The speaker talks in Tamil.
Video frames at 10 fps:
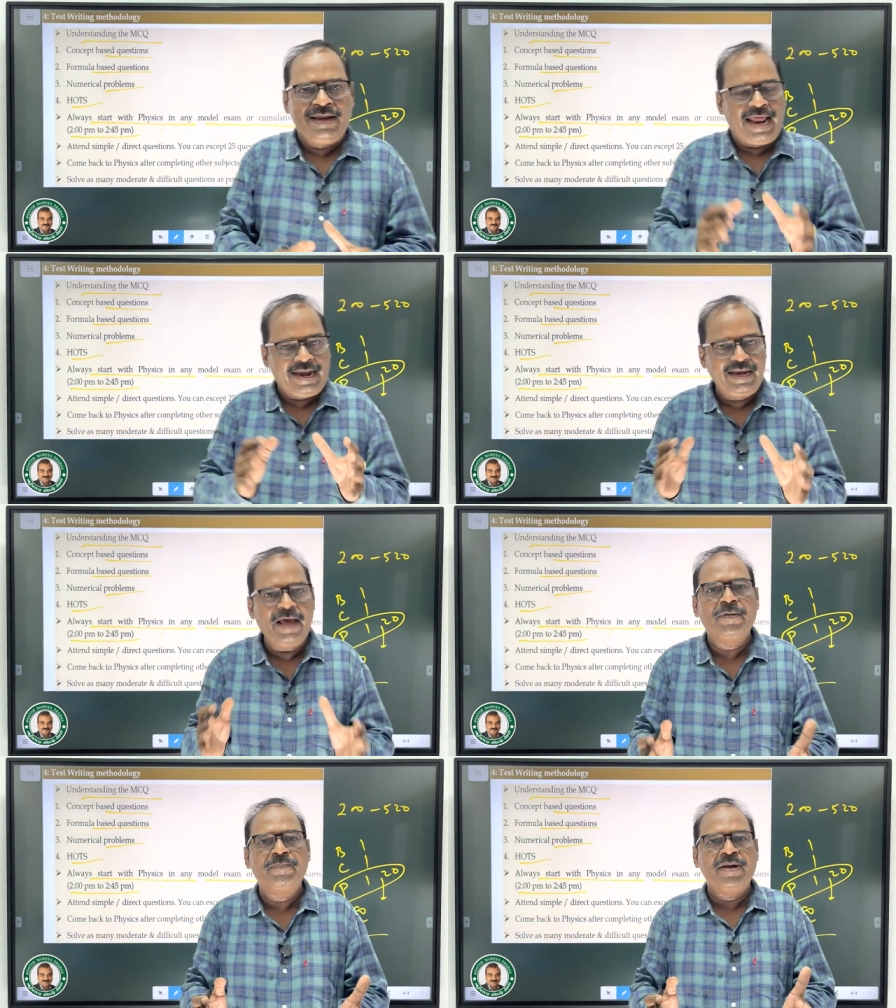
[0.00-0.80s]
நல்லா
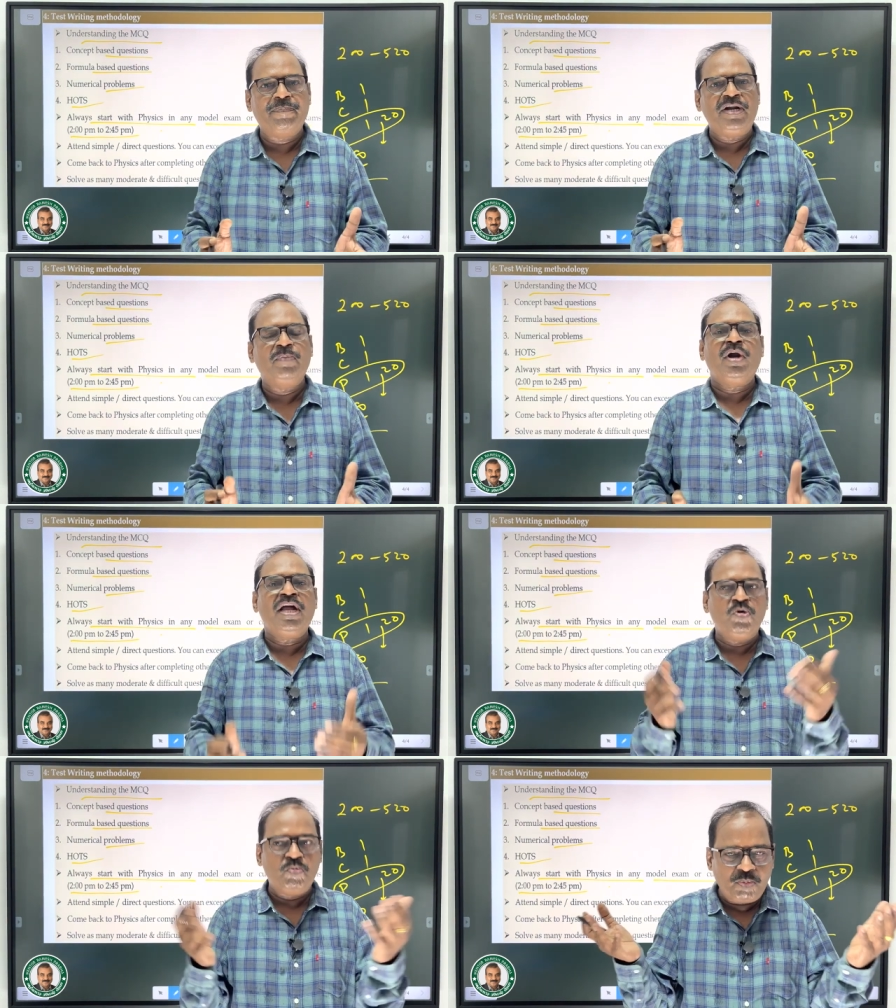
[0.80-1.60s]
ப்ரிப்பேர் பண்ணிட்டு
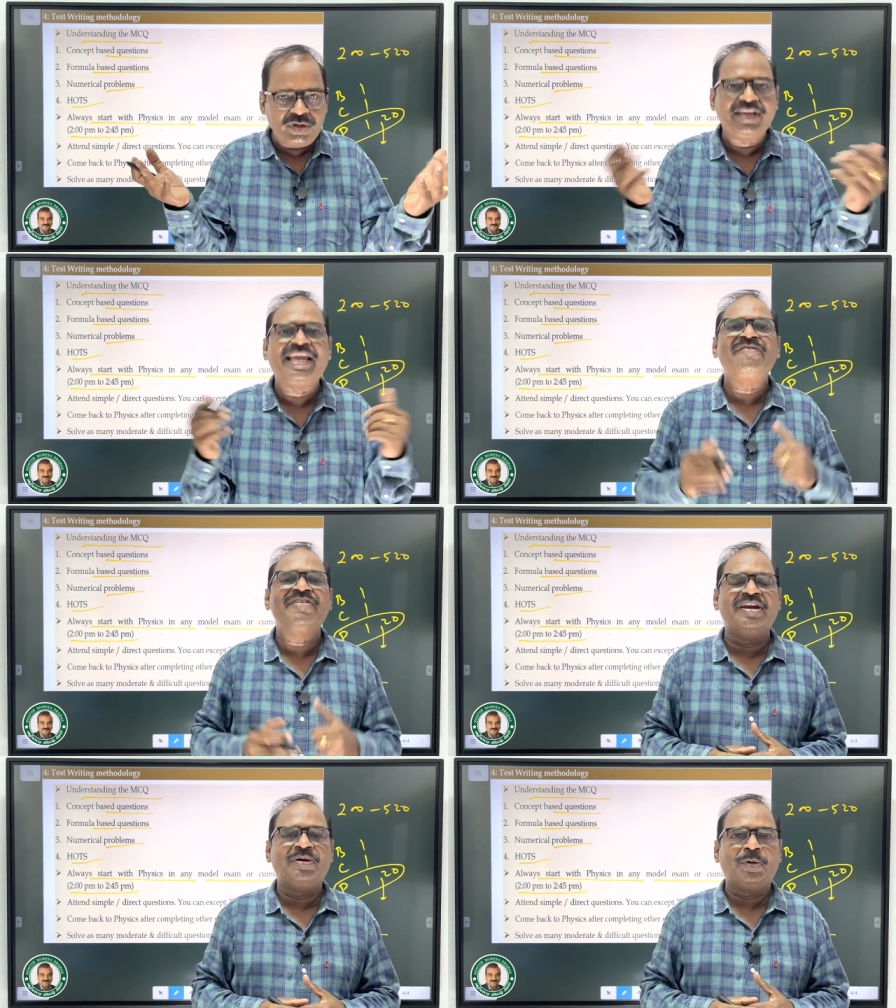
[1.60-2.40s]
போனால் முப்பது
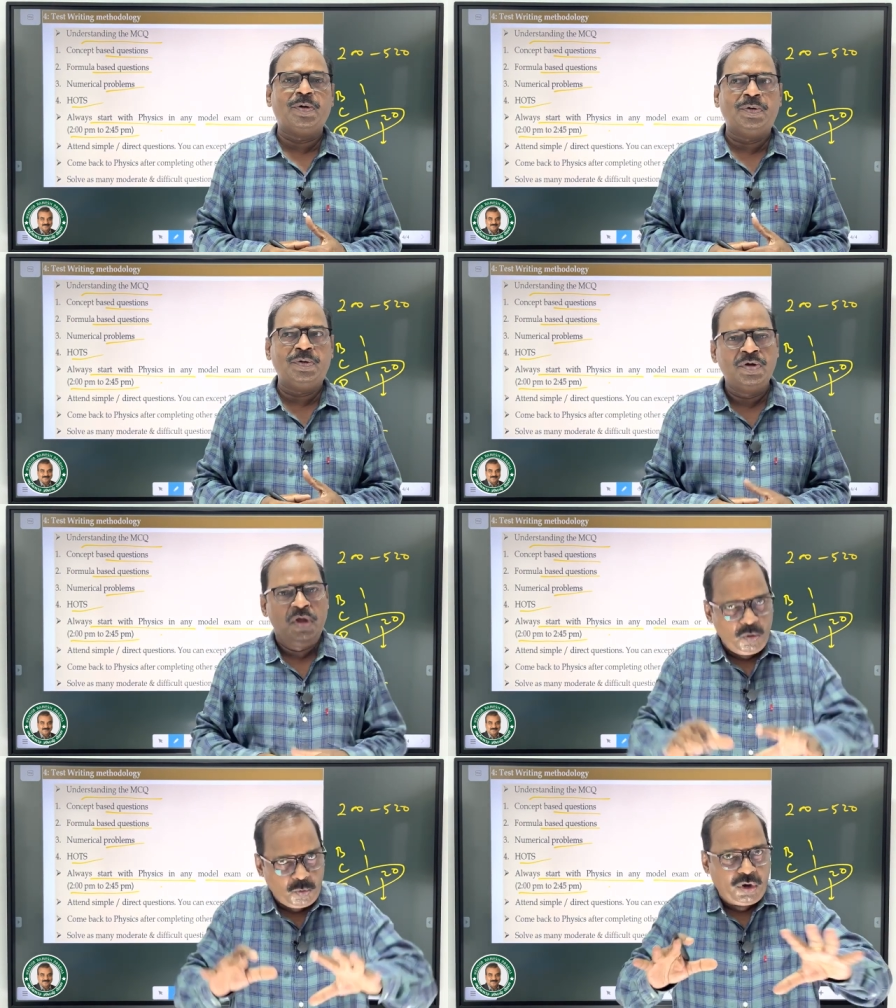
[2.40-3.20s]
கேள்விகள் இருக்கும்
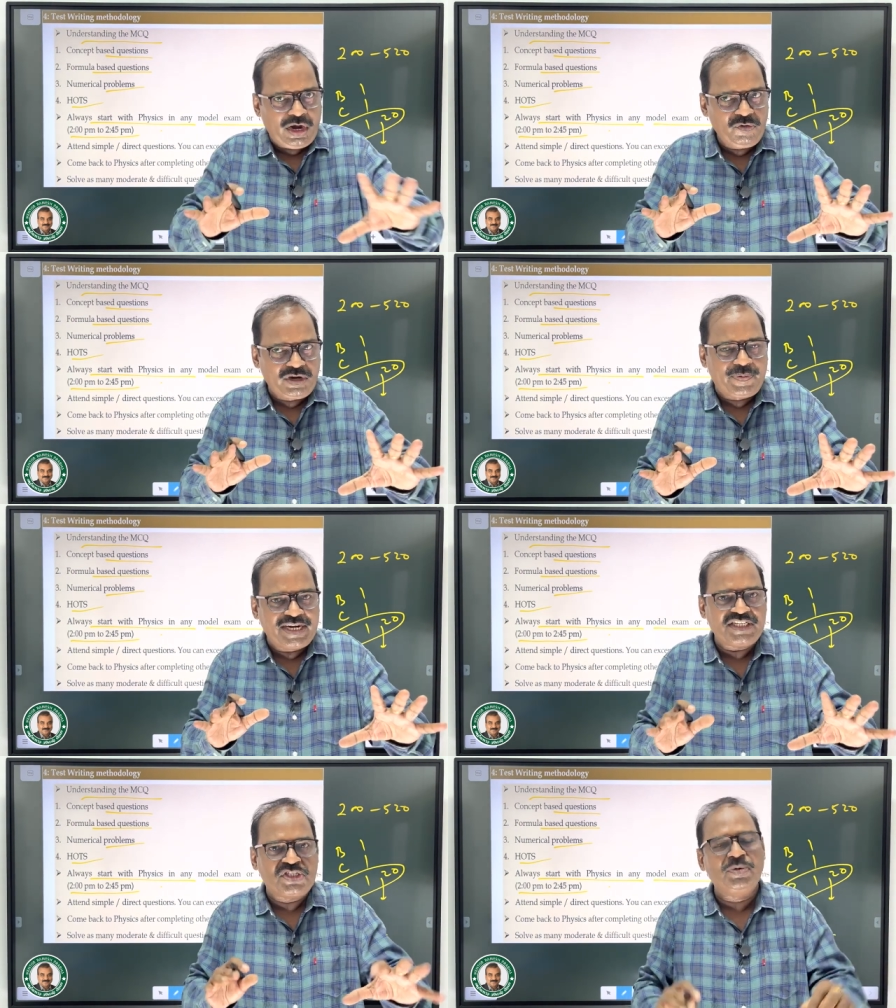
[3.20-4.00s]
ஓரளவுக்கு
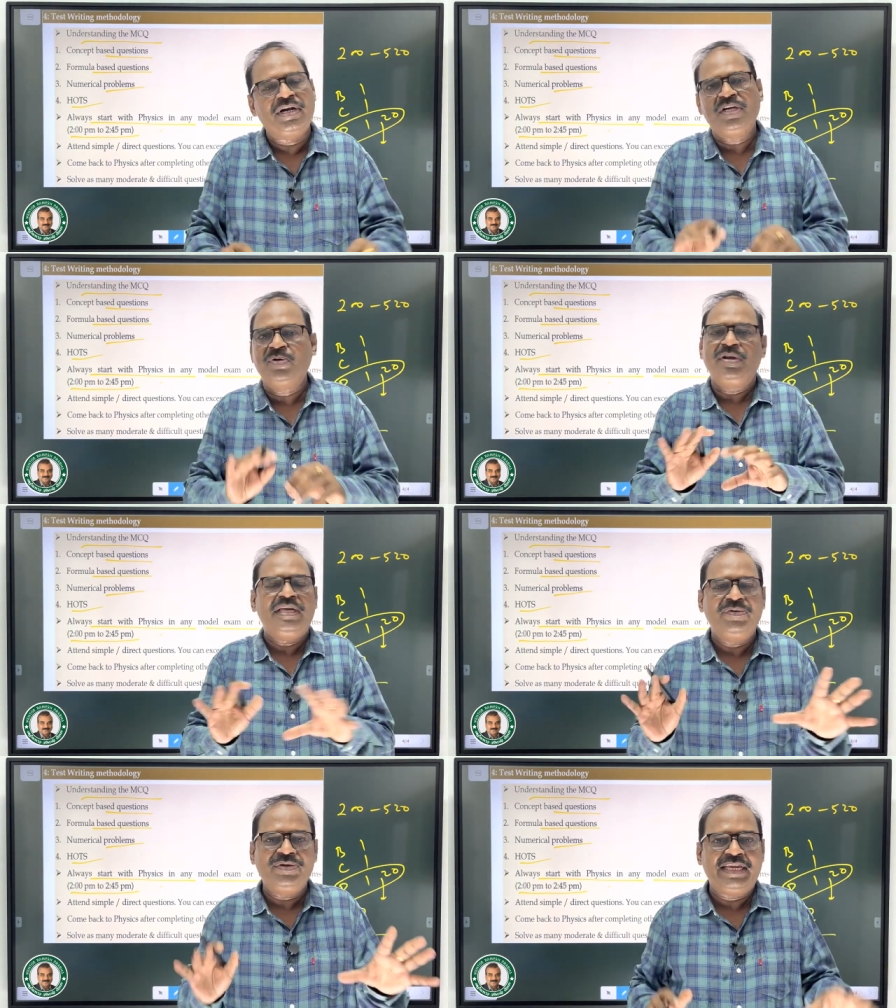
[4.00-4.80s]
படித்த ஸ்டூடெண்ட்டுக்கு ஒரு
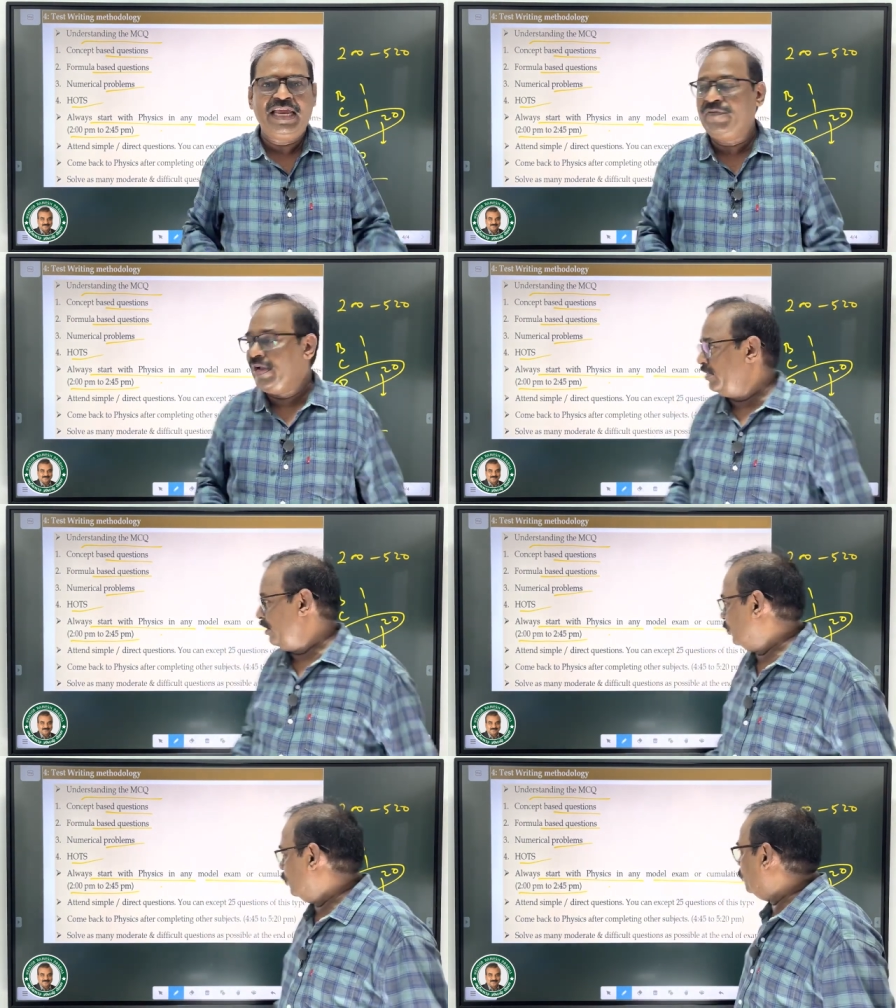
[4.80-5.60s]
இருபது கேள்வியாவது
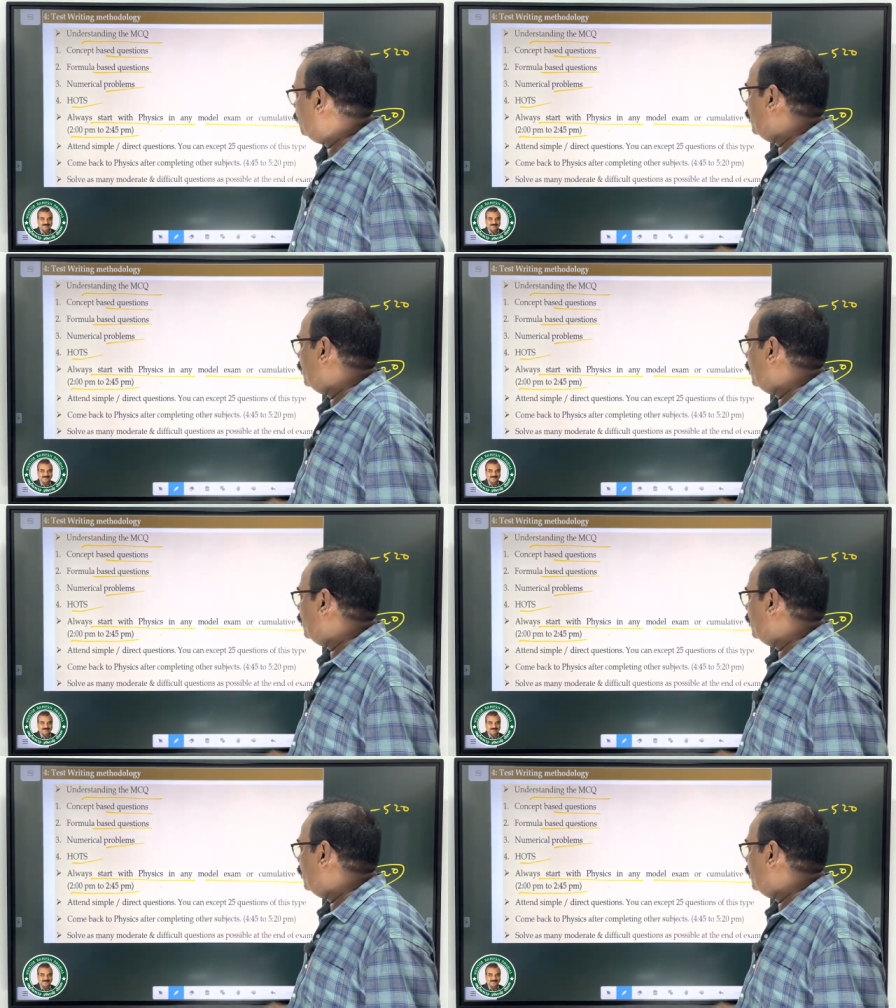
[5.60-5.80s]
இருக்கும்